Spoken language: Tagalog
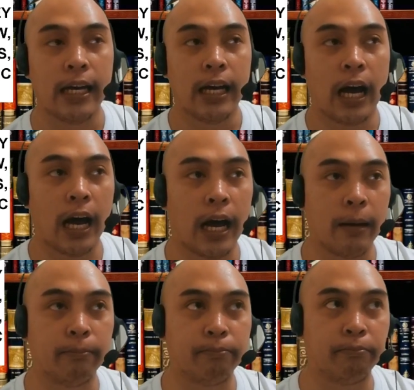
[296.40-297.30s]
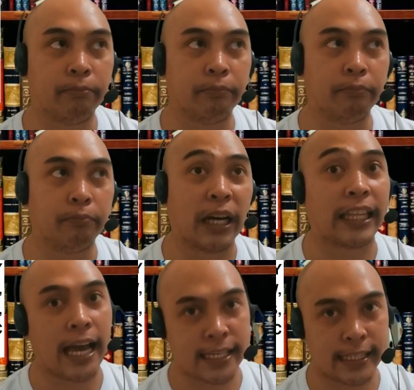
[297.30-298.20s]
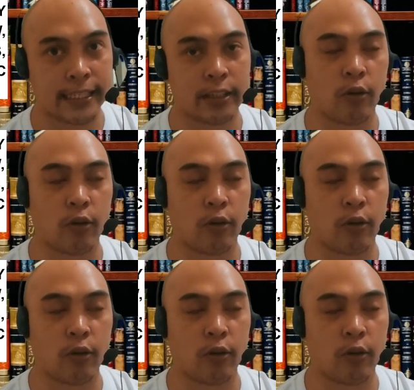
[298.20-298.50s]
um, batas.